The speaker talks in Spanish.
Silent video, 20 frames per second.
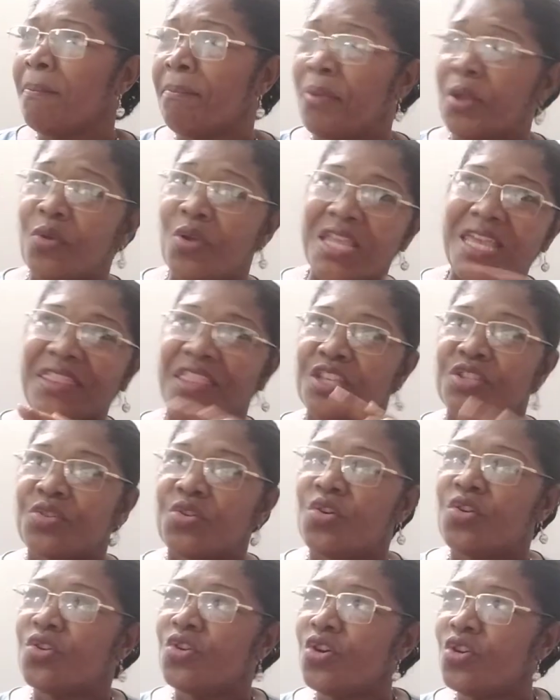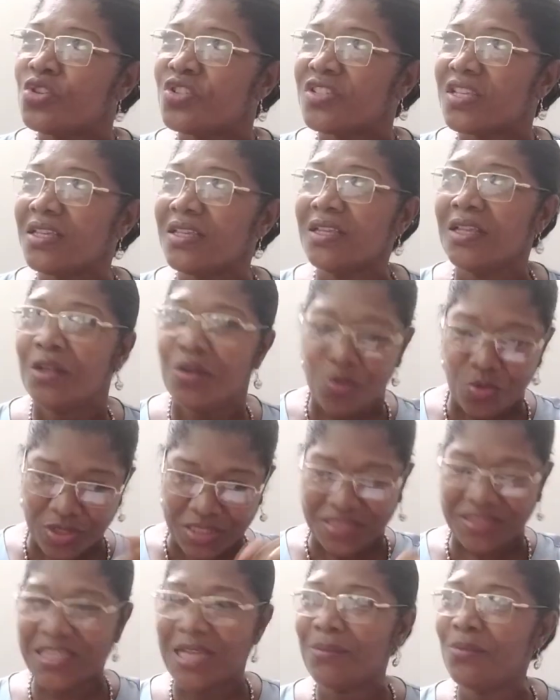Pero ella desconoce lo
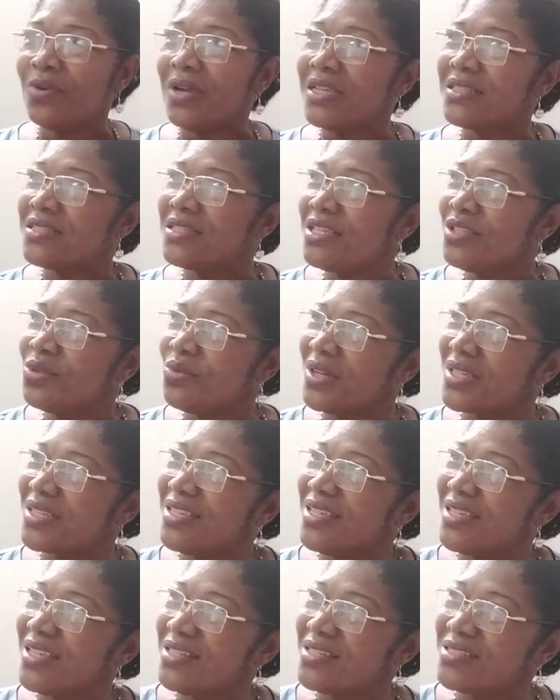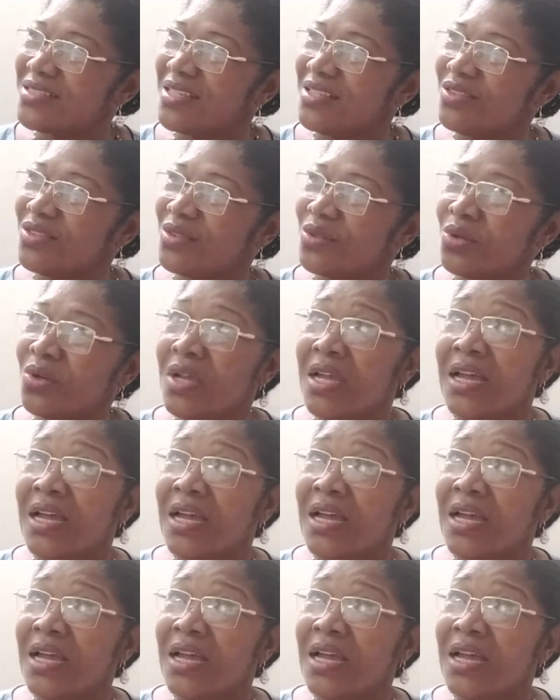que estamos haciendo aquí en el centro.